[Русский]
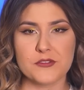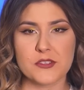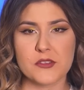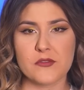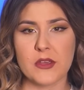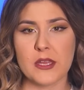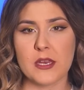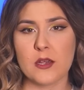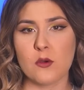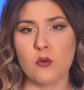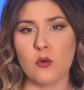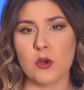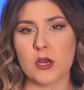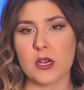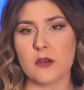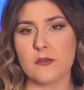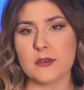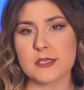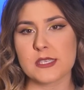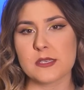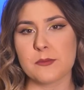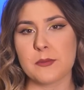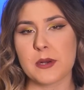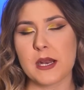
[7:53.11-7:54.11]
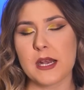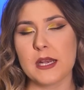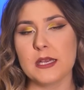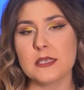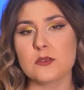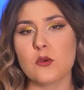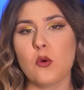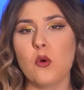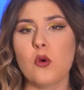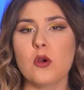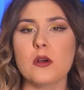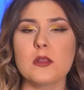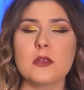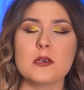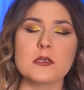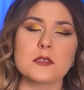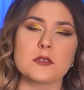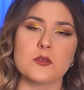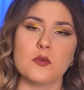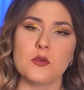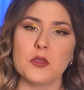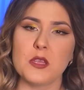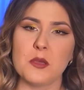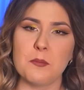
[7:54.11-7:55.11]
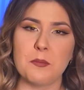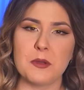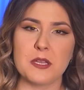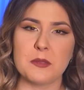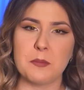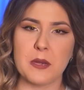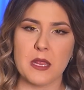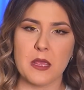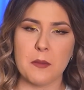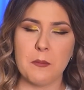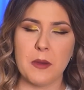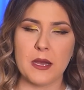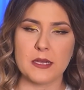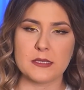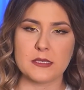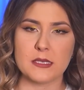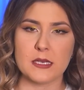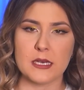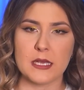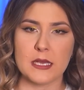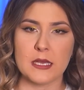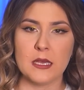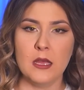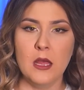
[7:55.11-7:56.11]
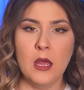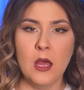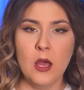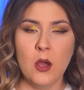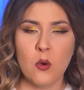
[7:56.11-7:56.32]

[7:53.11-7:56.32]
В сквере Горького собрались около сотни предпринимателей.